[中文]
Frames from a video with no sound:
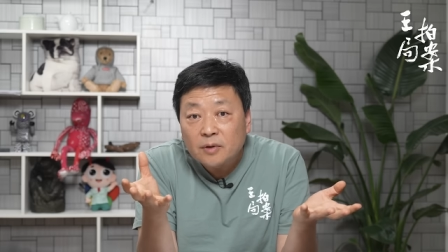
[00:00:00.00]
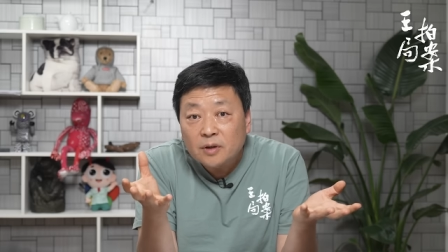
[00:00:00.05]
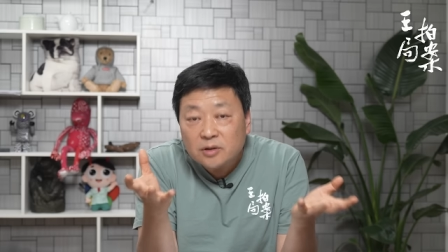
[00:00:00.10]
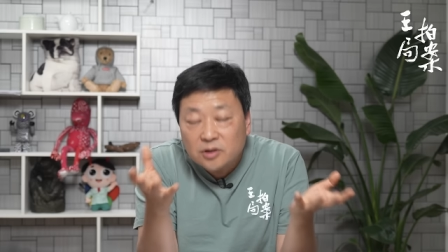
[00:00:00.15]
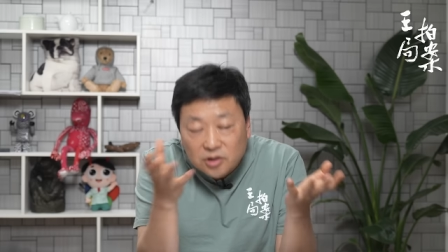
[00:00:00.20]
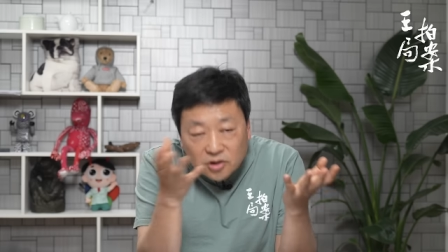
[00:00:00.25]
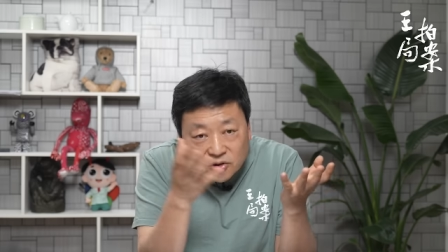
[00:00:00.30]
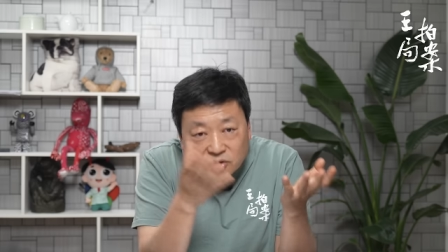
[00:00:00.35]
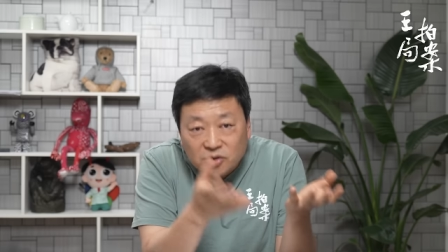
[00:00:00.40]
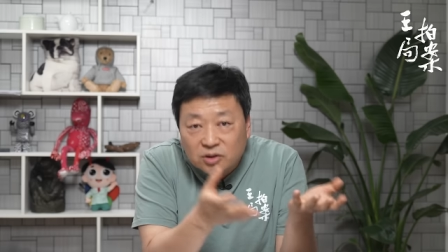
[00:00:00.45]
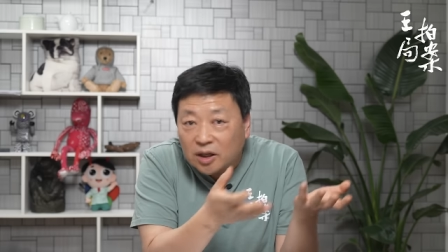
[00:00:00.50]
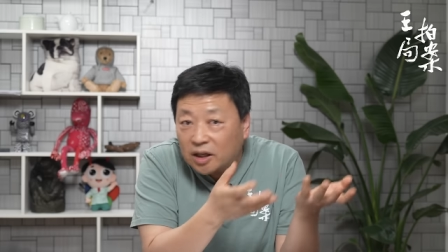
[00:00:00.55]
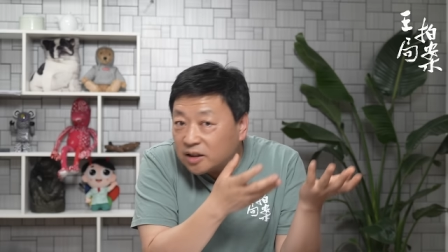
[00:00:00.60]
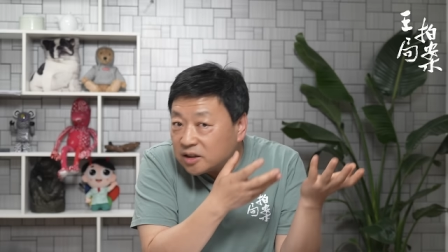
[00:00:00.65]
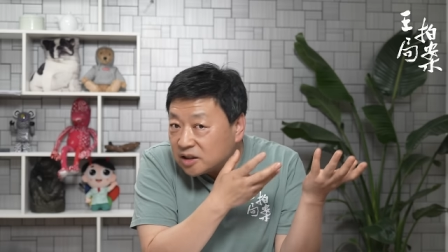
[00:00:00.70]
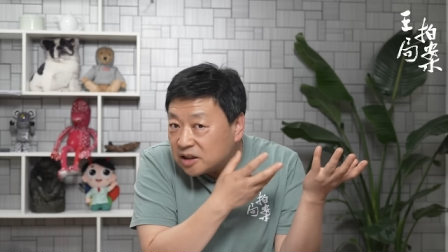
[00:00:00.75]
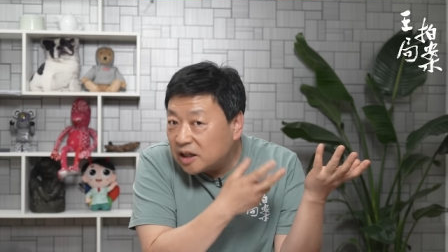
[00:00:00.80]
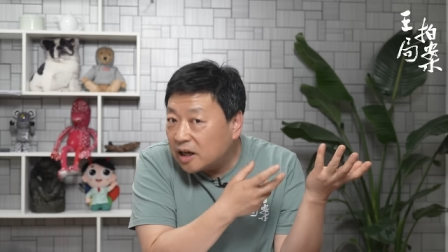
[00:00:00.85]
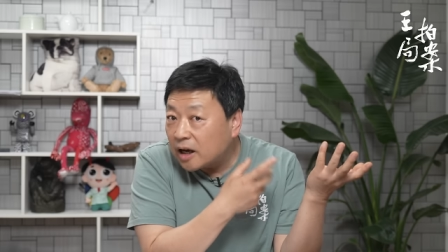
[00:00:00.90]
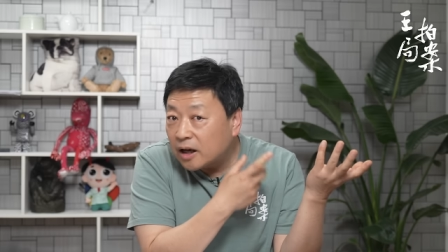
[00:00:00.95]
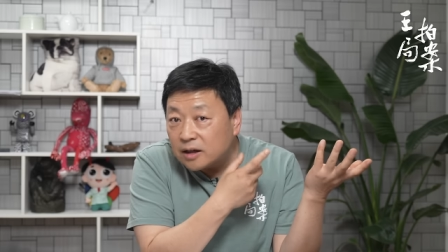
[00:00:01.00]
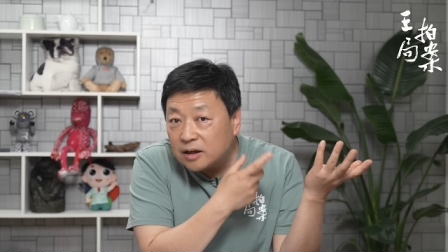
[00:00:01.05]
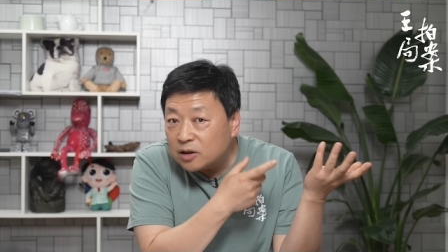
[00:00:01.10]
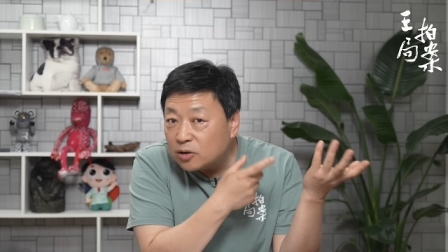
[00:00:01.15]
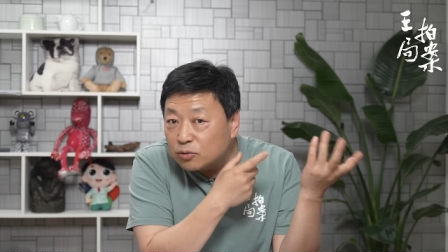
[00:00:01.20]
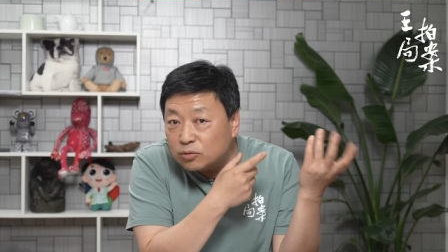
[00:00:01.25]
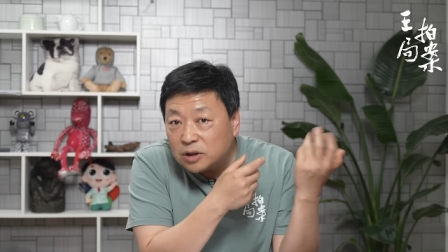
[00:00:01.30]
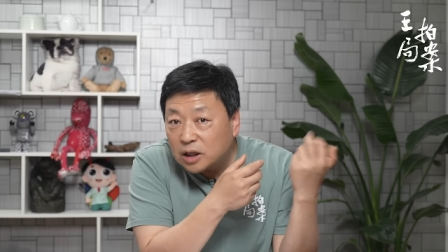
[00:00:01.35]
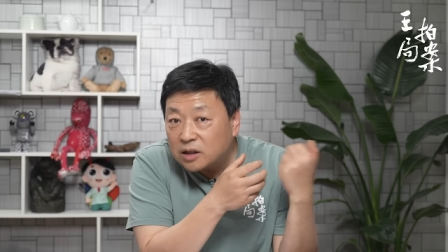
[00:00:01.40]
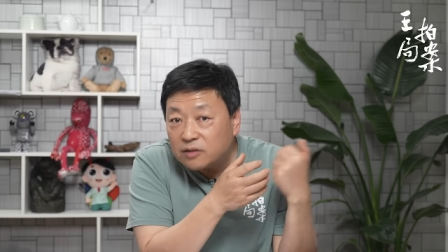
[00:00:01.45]
其实他，你看，跟
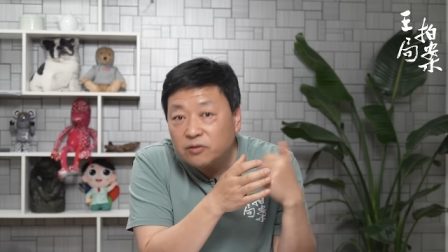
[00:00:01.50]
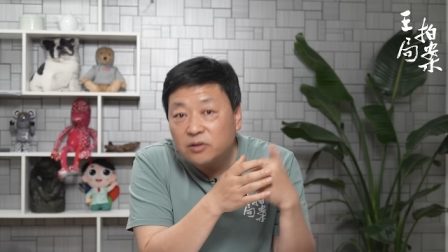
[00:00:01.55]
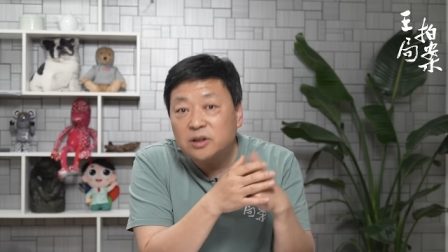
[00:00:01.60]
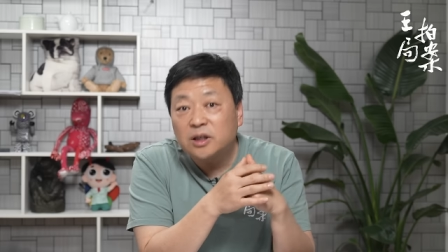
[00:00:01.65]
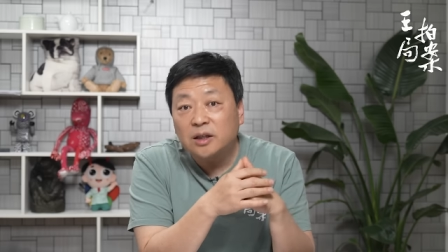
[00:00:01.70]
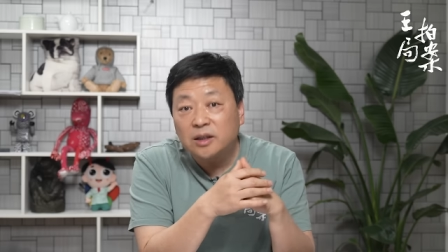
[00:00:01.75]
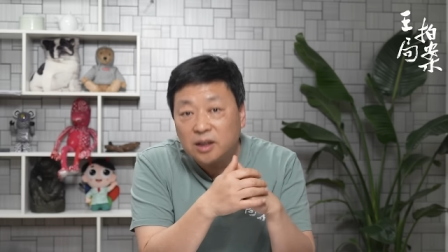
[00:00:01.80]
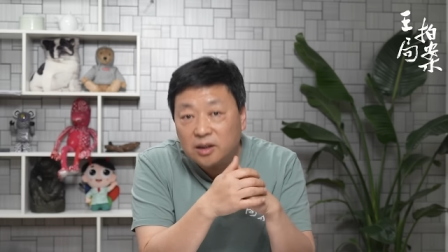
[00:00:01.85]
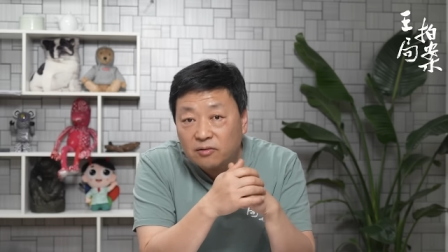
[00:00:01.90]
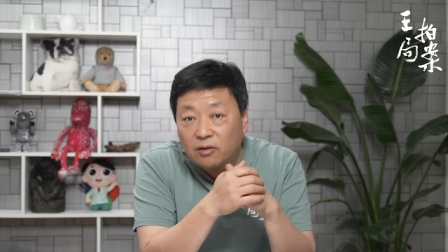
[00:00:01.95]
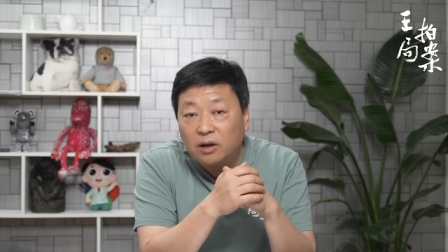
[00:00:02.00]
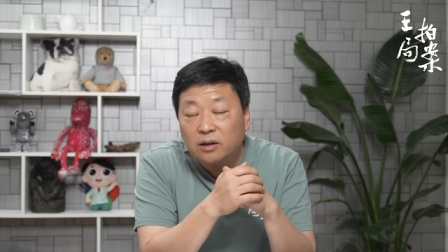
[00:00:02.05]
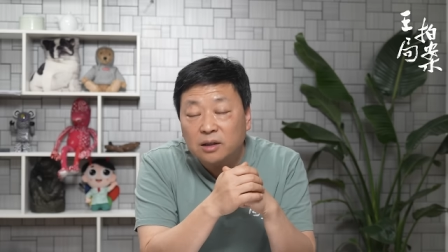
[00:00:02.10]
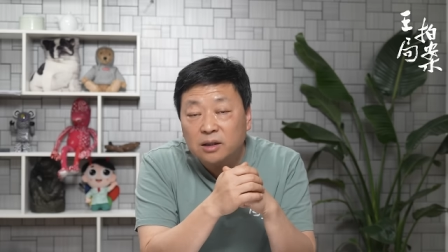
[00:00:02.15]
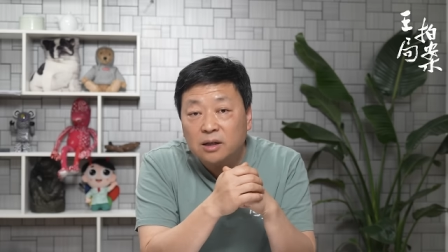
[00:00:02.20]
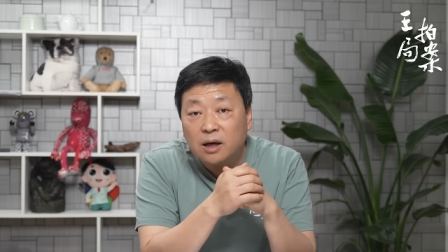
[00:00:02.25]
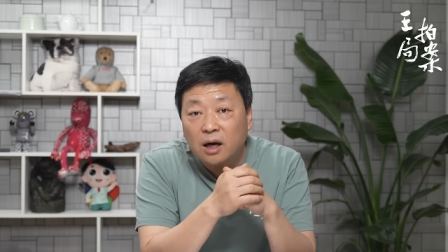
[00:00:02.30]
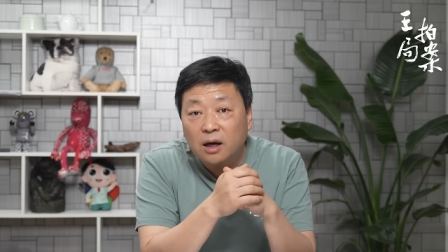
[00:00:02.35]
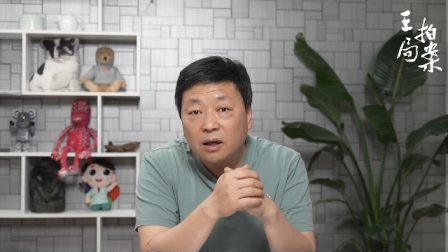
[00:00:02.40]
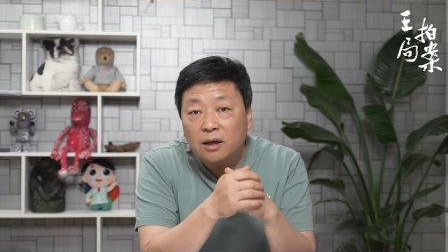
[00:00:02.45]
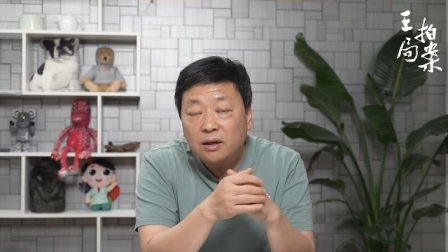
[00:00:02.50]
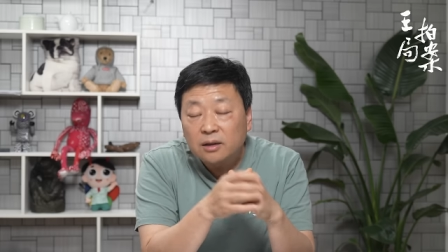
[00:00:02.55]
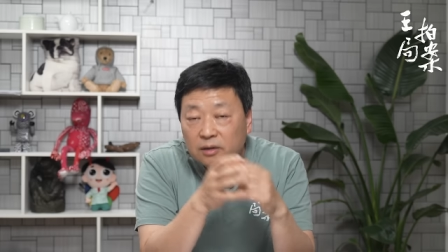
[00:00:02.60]
古代的封建帝王一样，